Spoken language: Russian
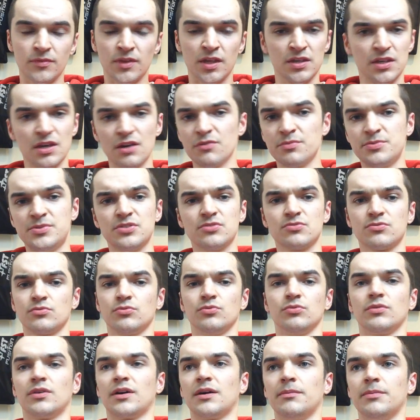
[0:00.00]
я вообще,
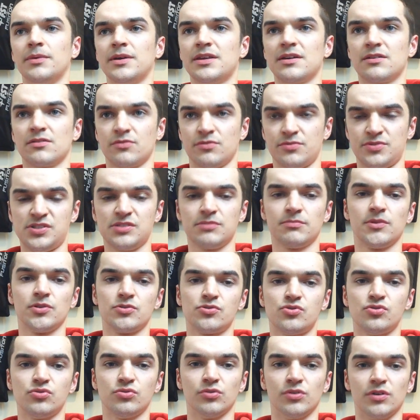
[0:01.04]
ну, как бы я вообще
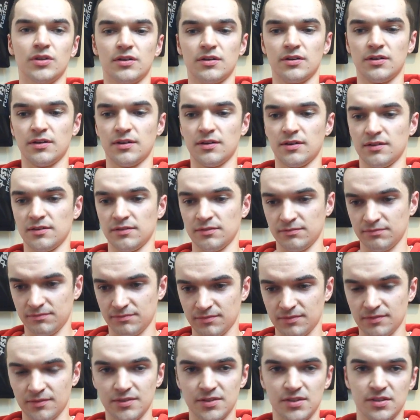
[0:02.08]
молчу о
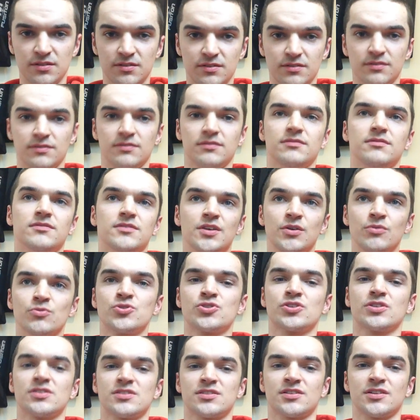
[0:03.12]

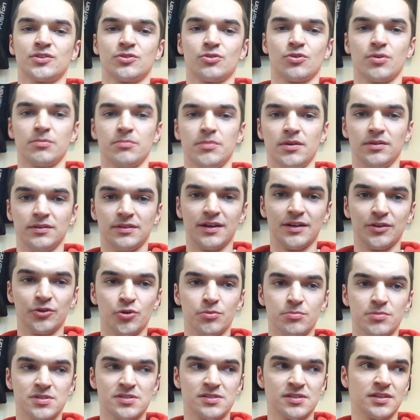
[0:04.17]
девушках, с которыми на
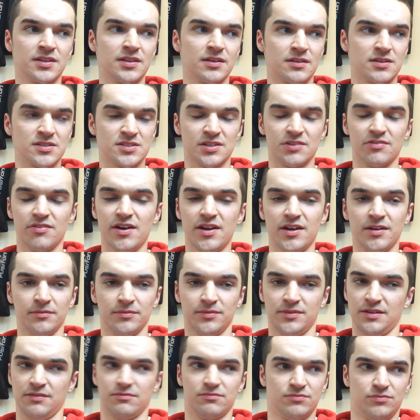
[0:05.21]
одном языке разговариваем,
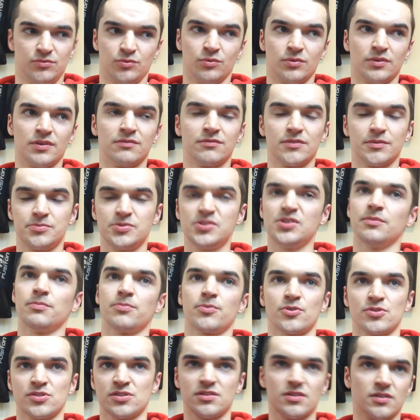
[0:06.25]
там, ну, там вообще
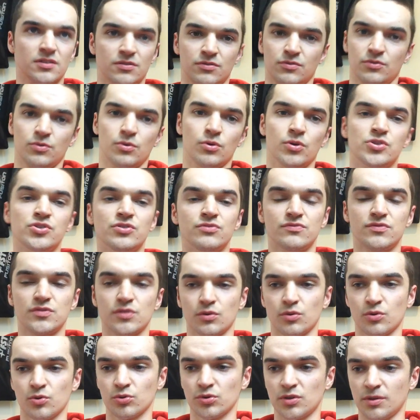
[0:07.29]
просто очень все
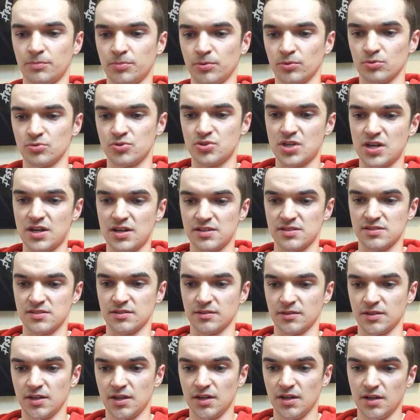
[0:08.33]
круто
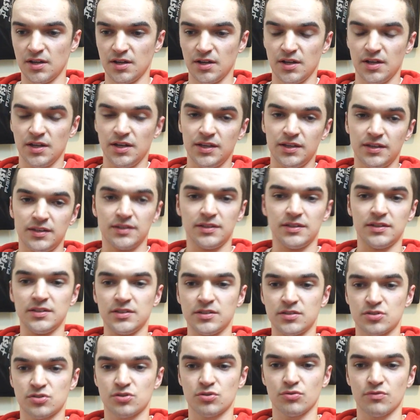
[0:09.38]
получается.
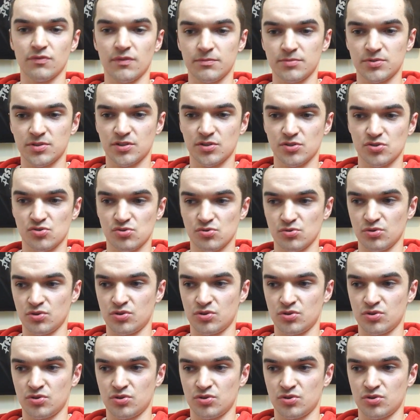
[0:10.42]
И что вам скажу